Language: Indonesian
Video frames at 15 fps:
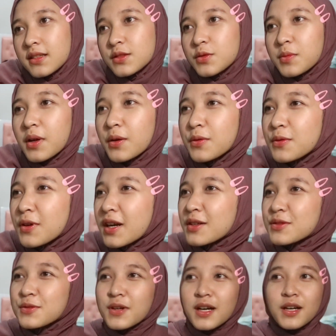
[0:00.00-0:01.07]
cuman aku kurang
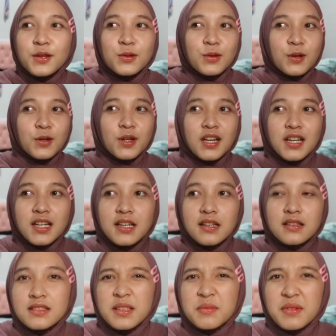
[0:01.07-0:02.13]
suka gitu loh karena
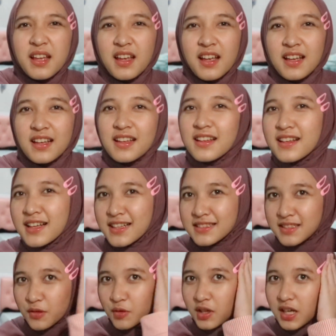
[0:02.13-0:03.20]
gimana ya asa
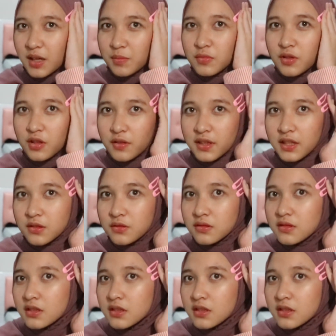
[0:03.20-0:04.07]
kurang afdol gitu